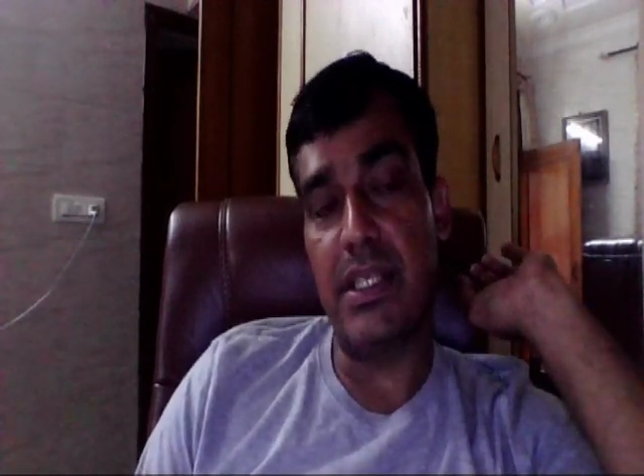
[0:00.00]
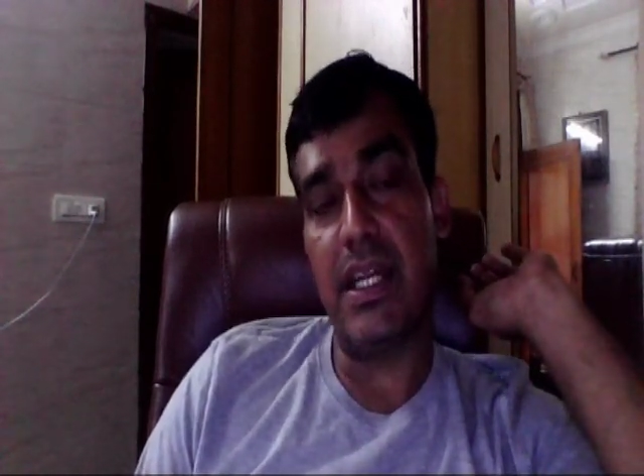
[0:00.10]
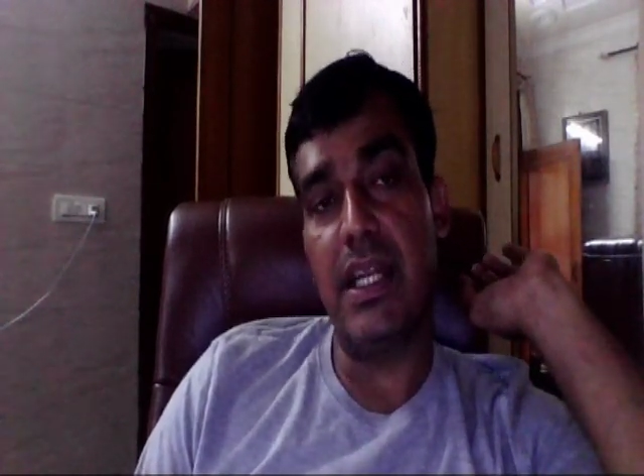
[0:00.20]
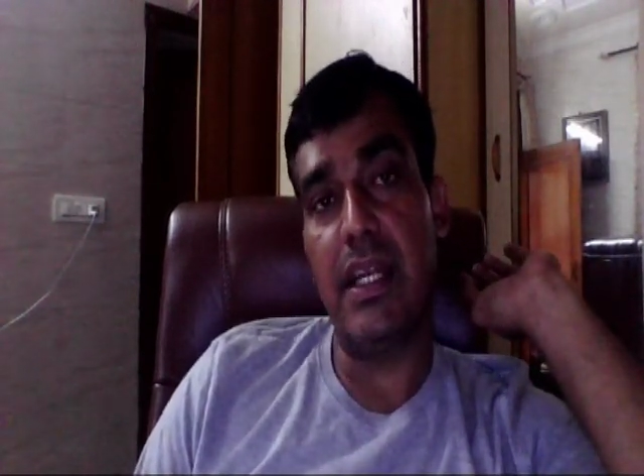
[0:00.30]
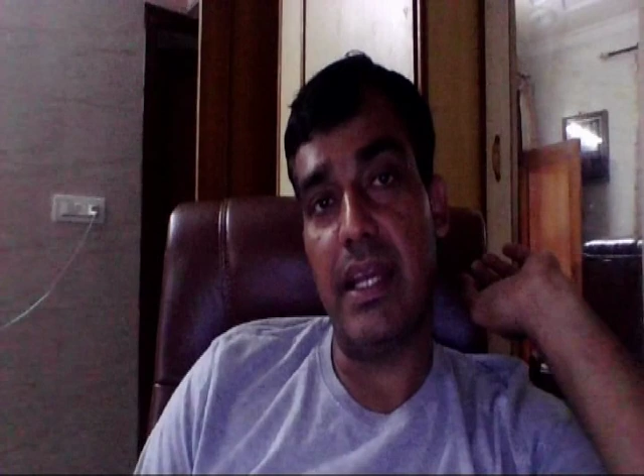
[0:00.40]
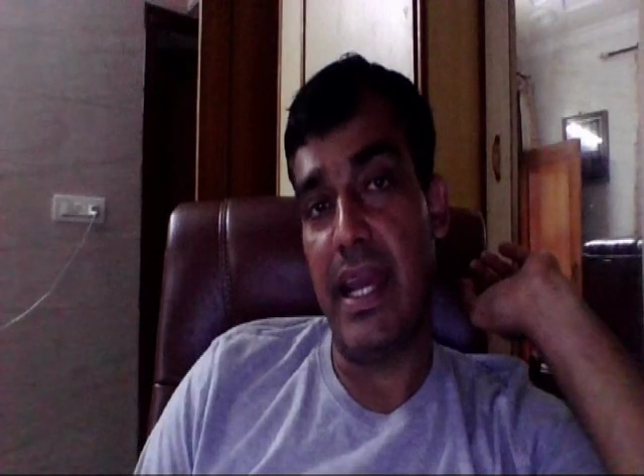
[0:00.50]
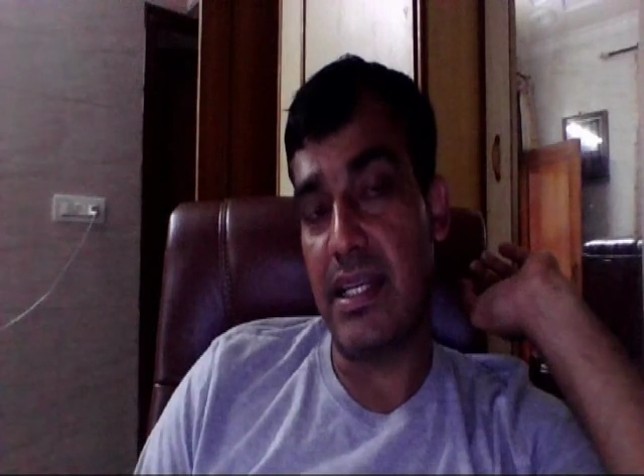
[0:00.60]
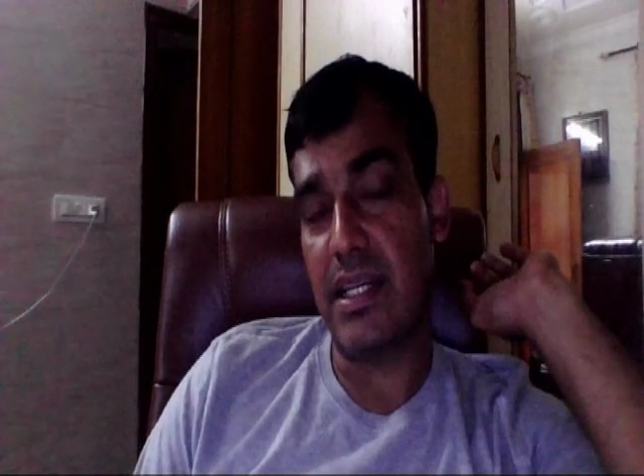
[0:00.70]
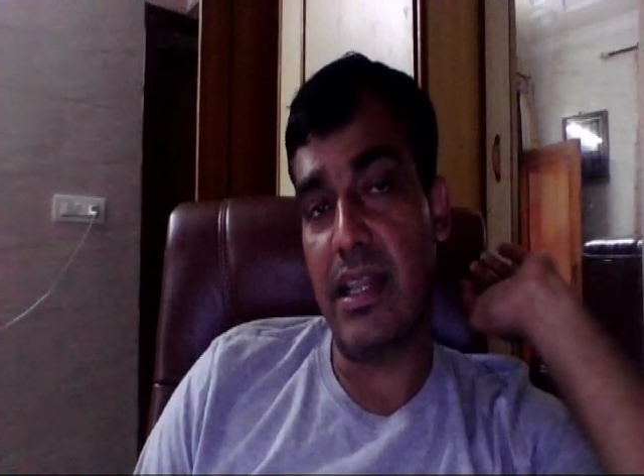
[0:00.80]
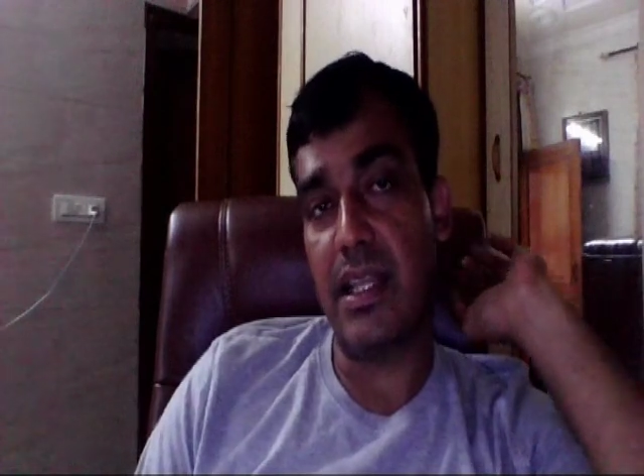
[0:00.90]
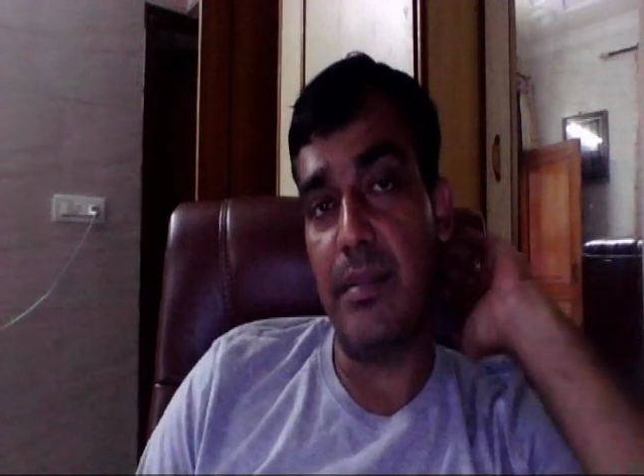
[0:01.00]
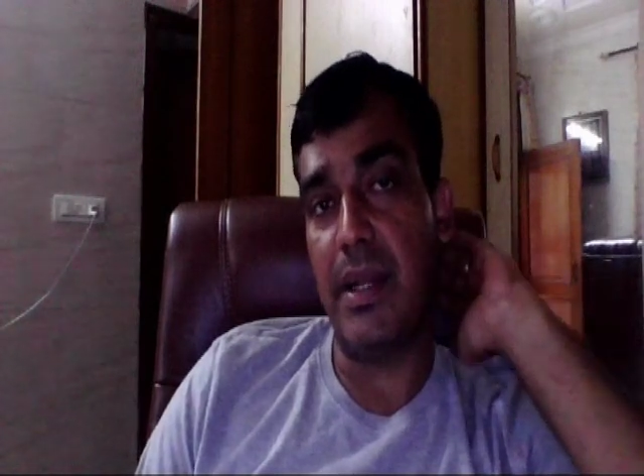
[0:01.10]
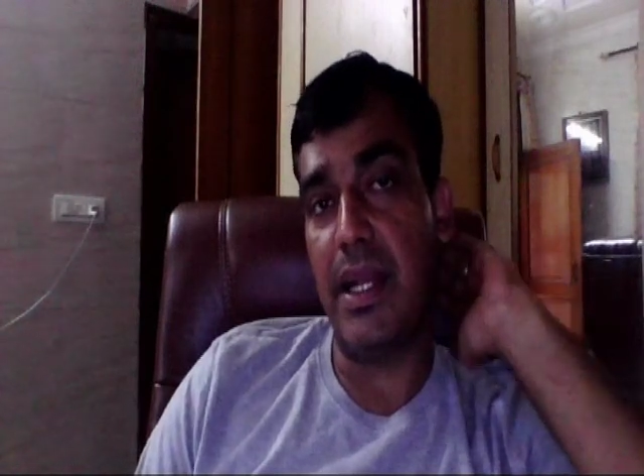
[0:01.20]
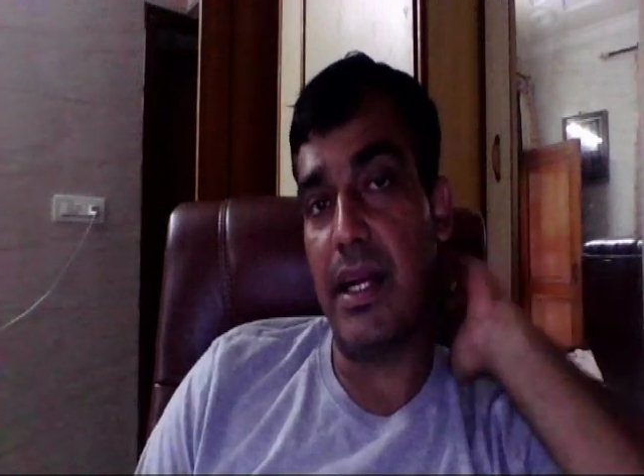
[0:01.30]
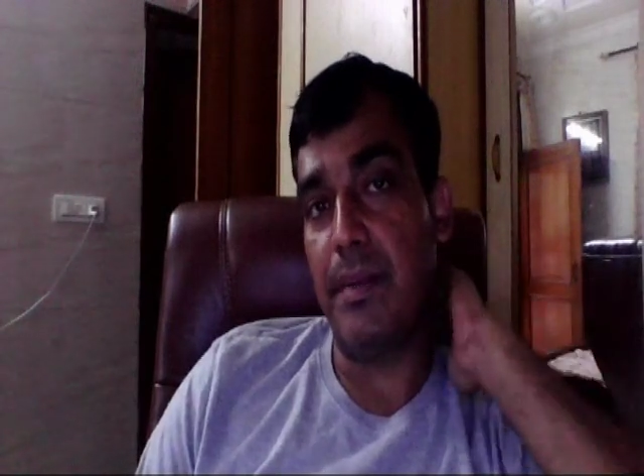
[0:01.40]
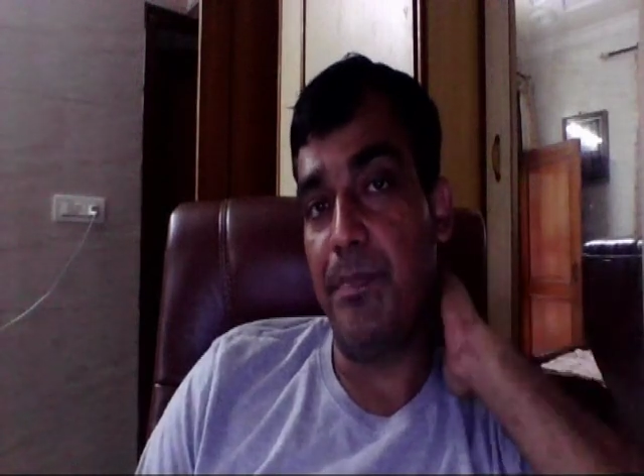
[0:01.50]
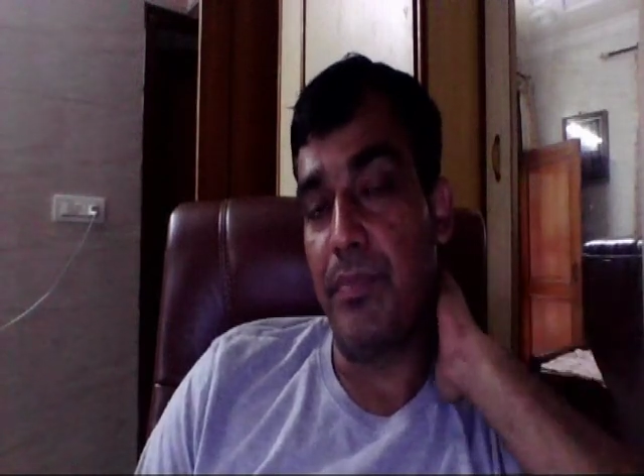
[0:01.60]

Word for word: बेसिकली एक साथ नहीं मिलेगा